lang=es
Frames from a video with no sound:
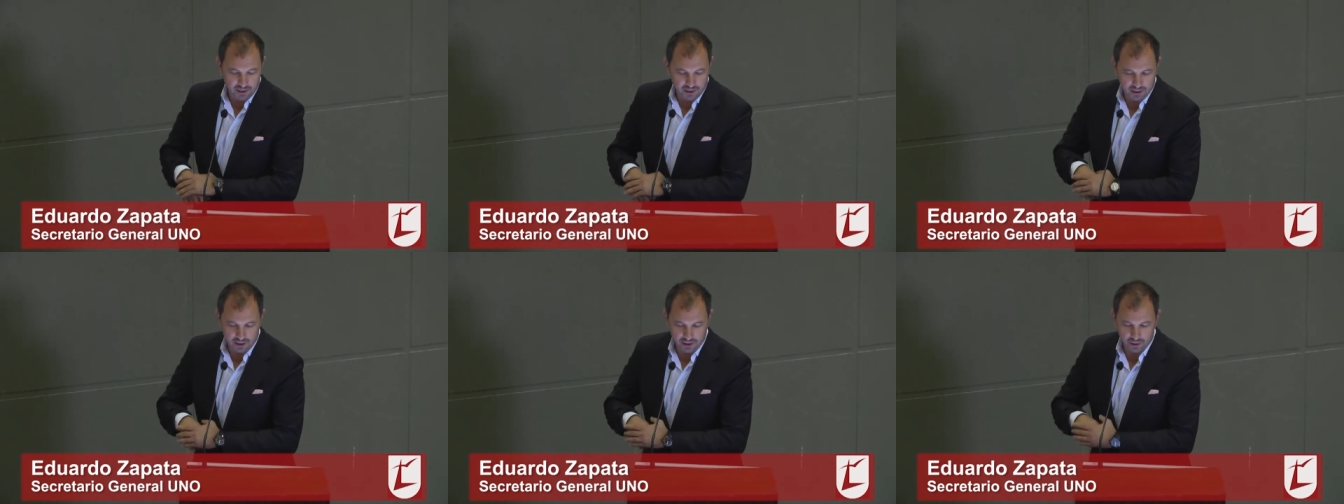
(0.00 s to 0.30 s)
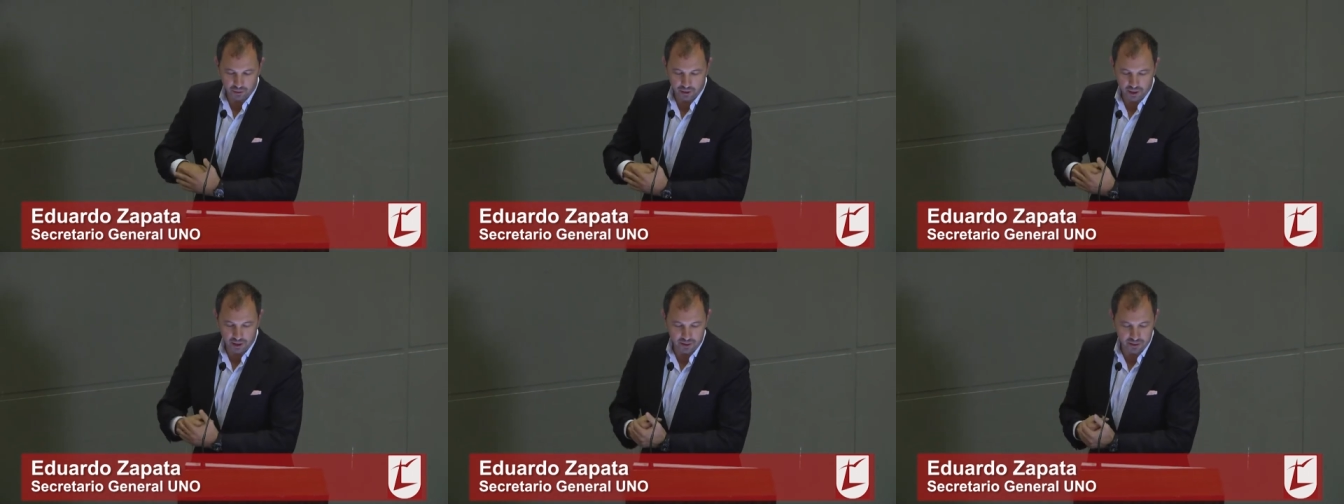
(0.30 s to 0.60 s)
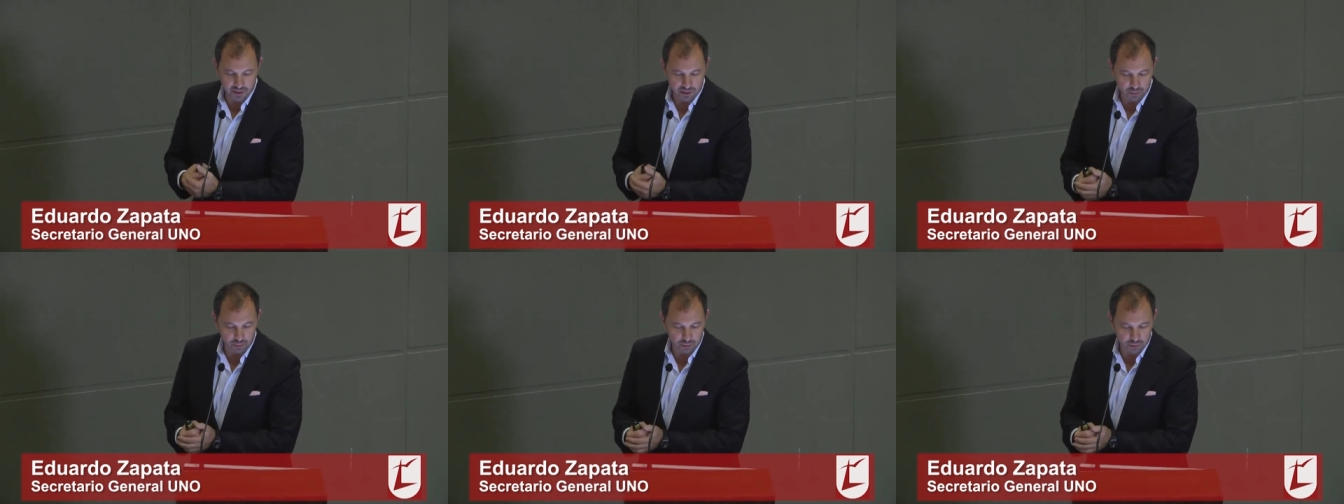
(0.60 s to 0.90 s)
que
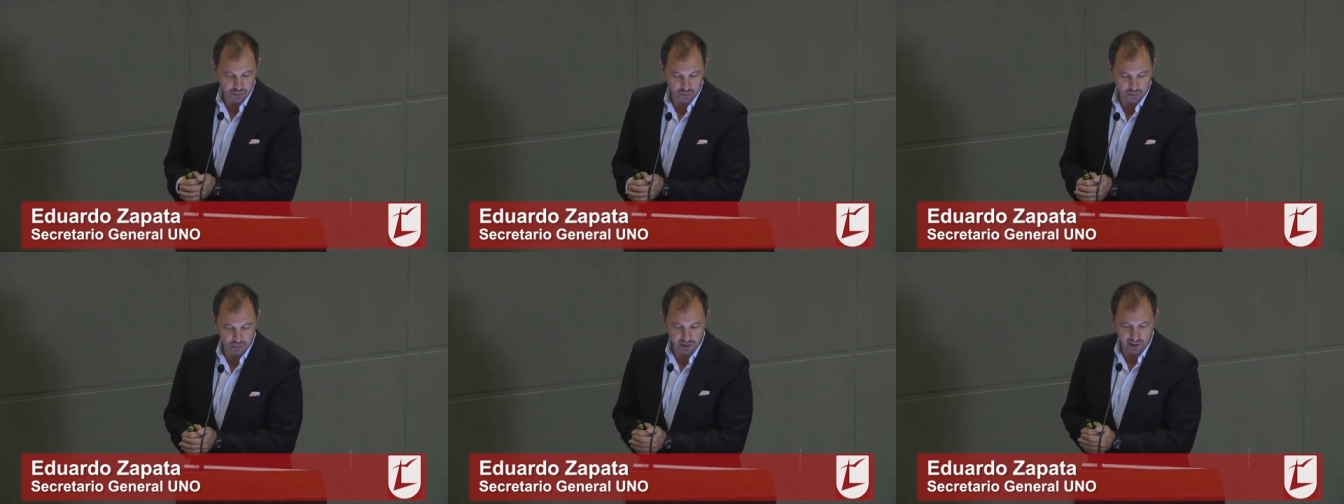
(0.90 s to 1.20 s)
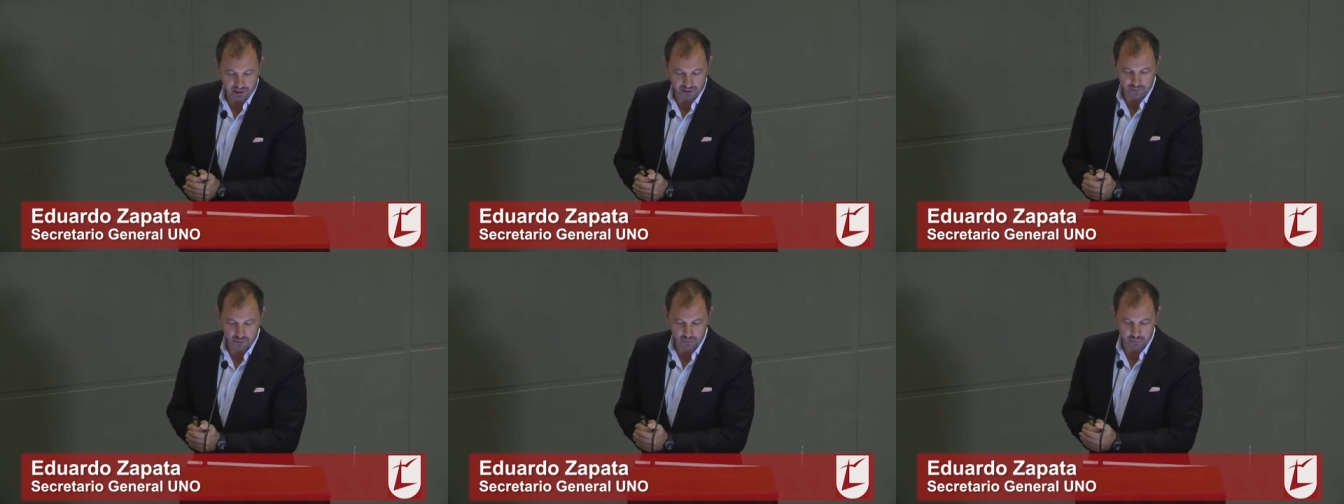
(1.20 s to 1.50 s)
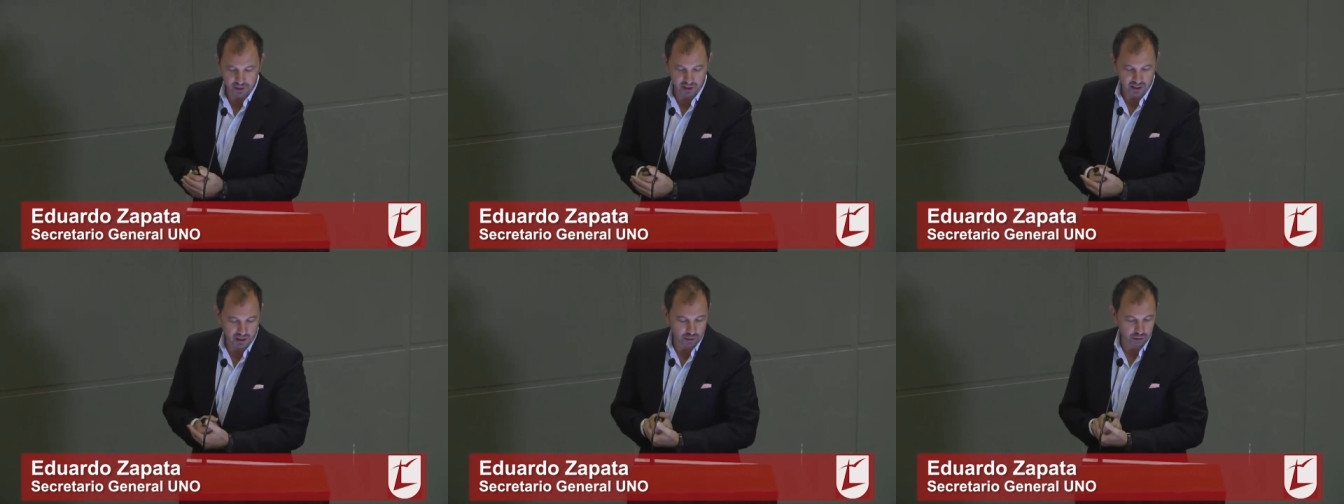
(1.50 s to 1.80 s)
organiza uno sobre la
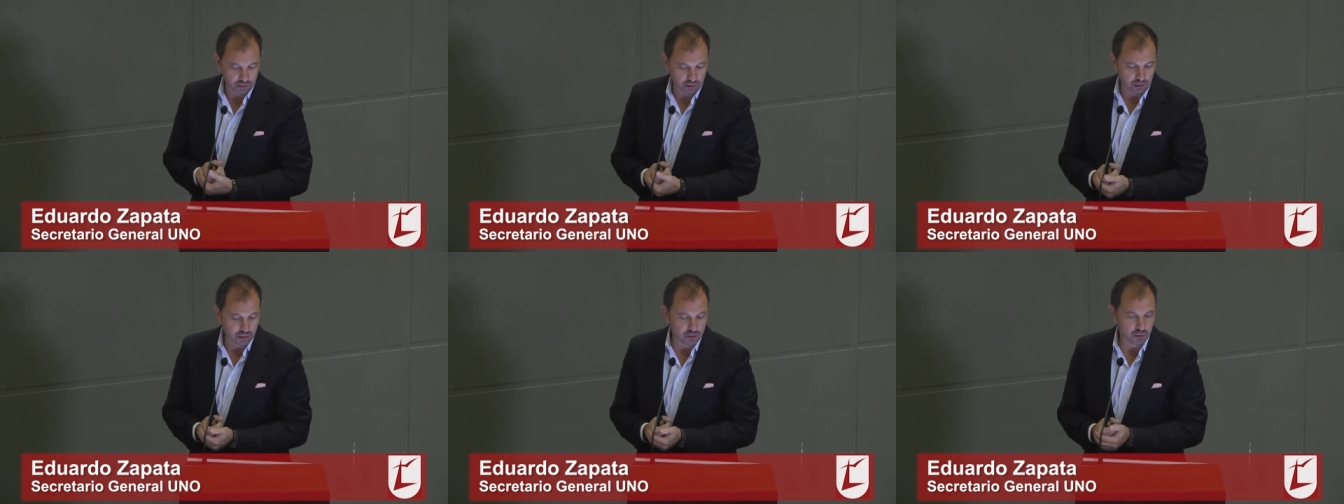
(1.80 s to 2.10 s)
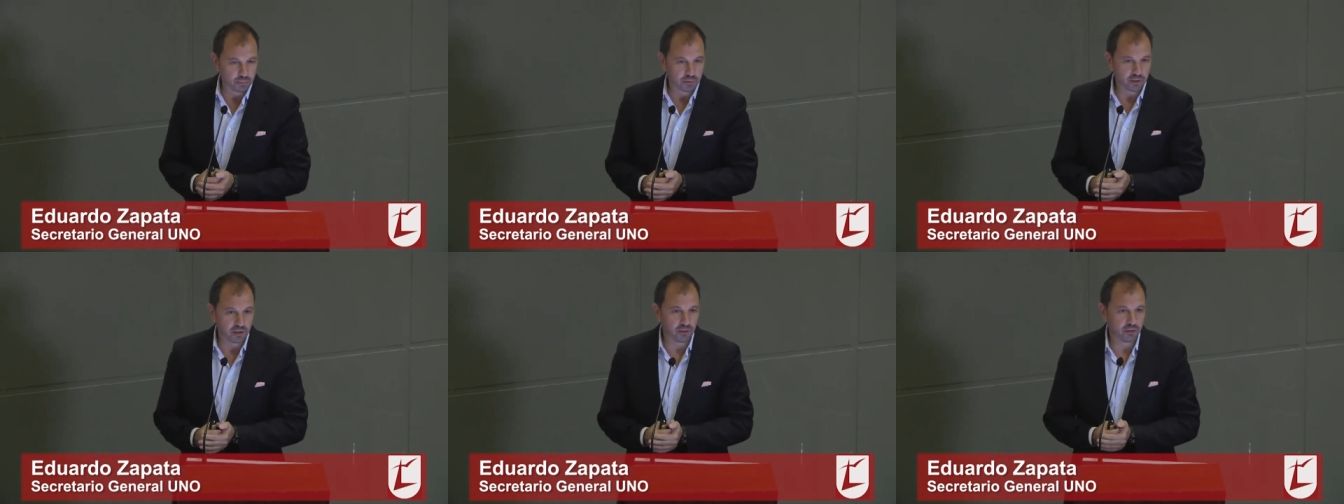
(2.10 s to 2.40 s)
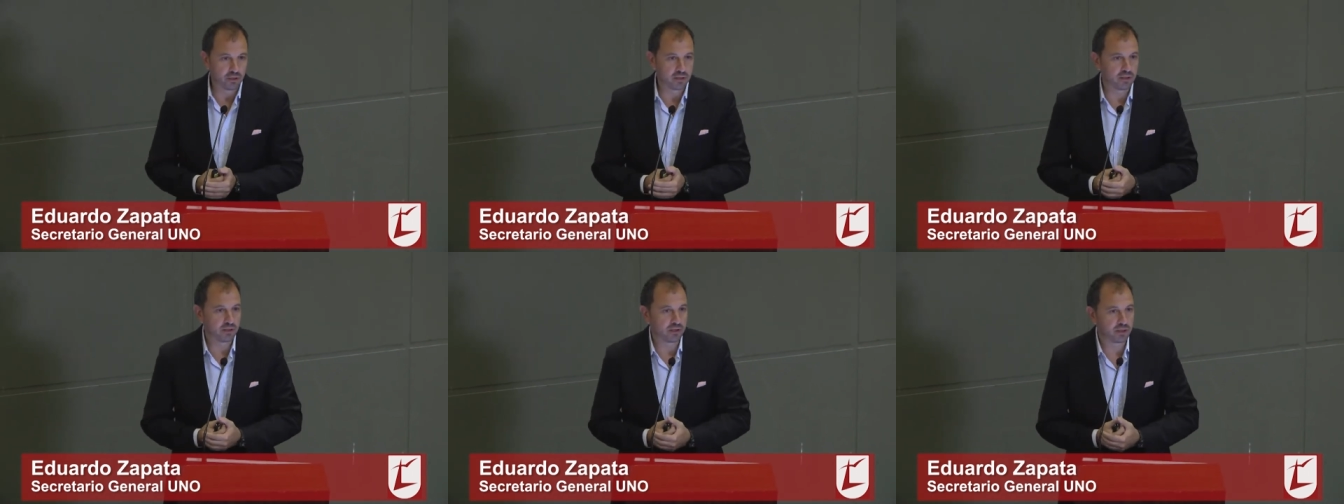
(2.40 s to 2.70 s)
reforma de la LOT y los
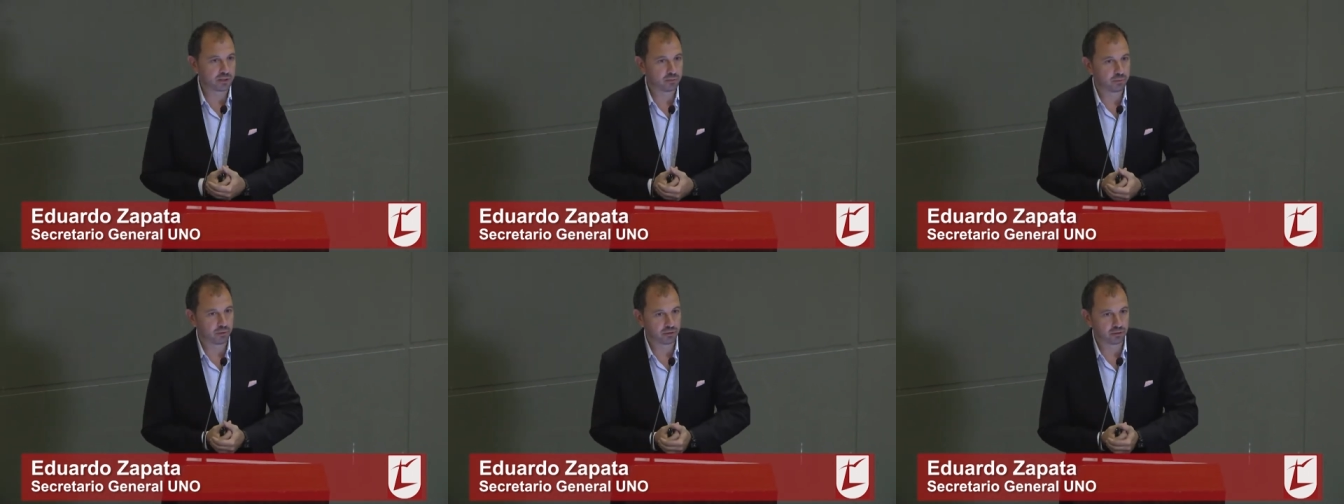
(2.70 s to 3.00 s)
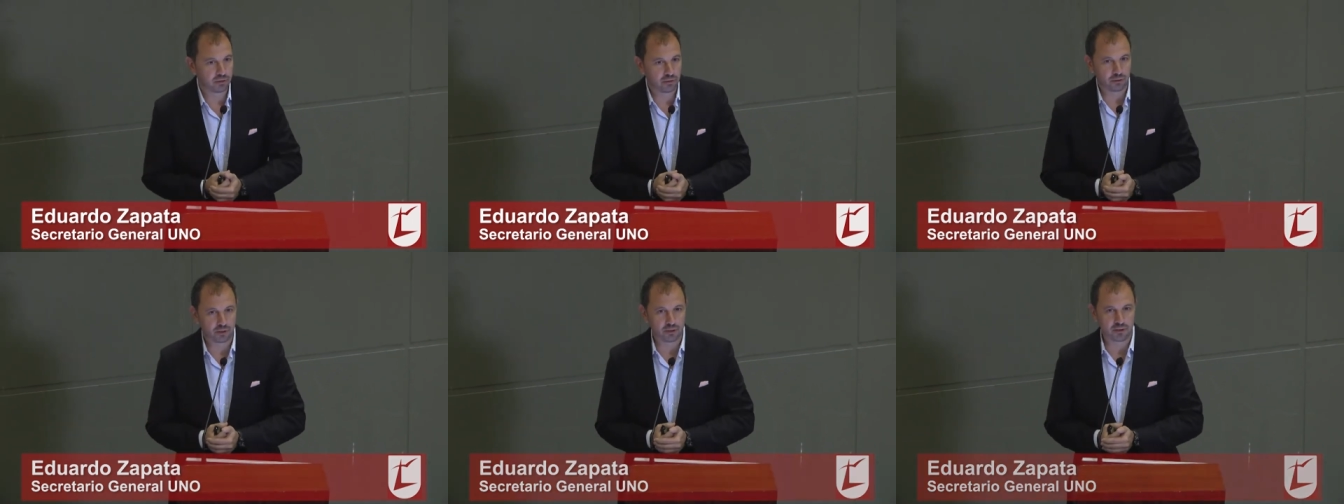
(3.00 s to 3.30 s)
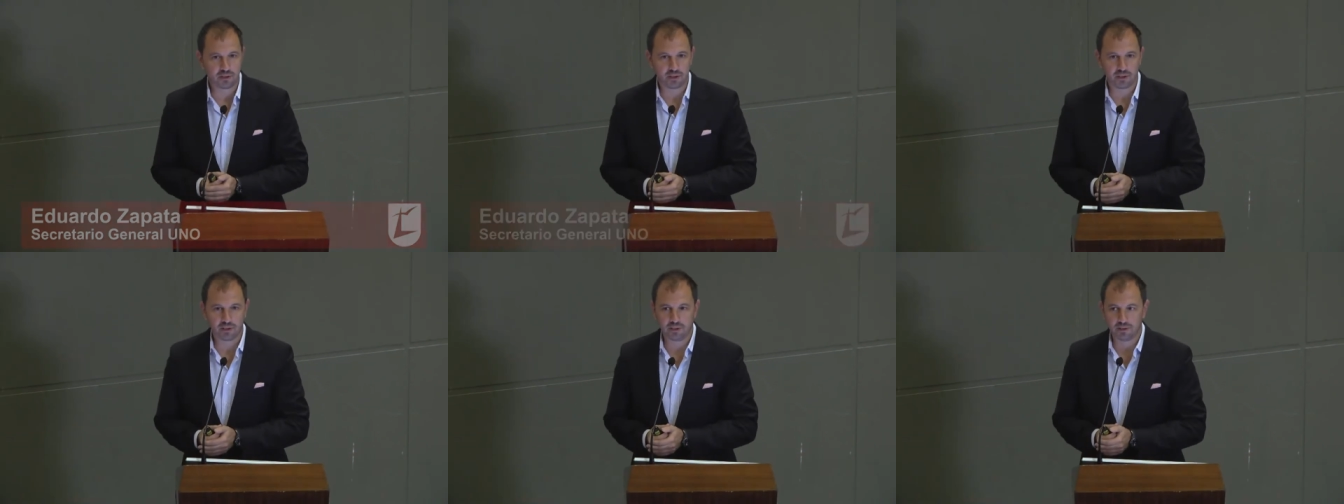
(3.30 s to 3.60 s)
operadores de transporte y
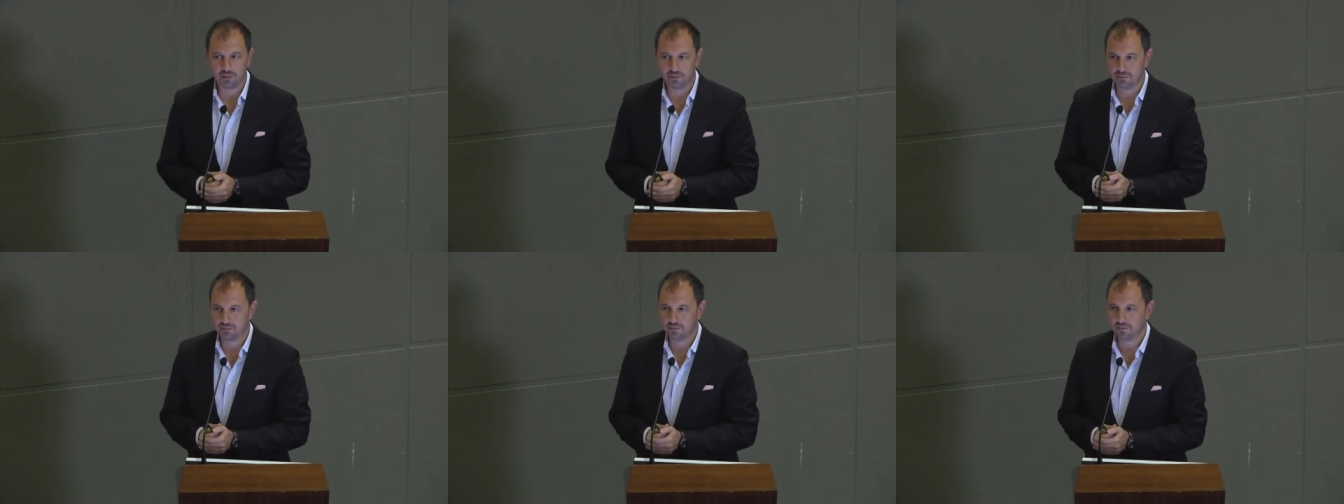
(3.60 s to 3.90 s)
logística,